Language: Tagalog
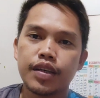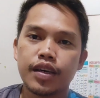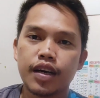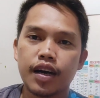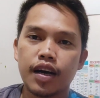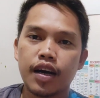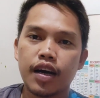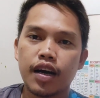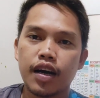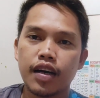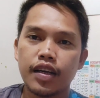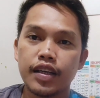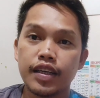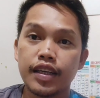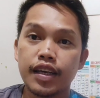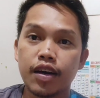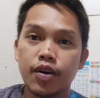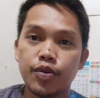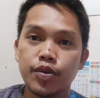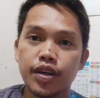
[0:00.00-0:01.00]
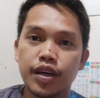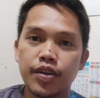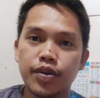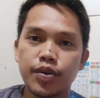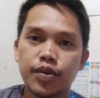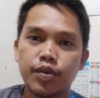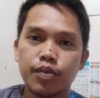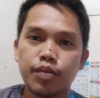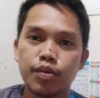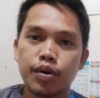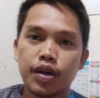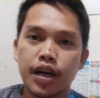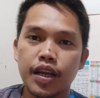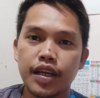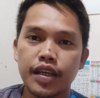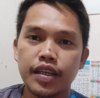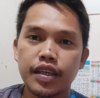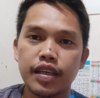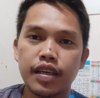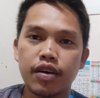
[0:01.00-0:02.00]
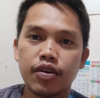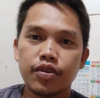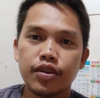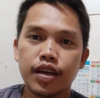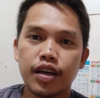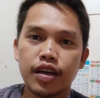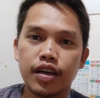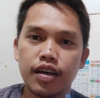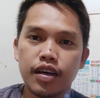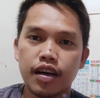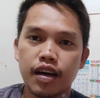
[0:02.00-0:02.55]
uh, ilaw niya, yung buga ng ilaw niya,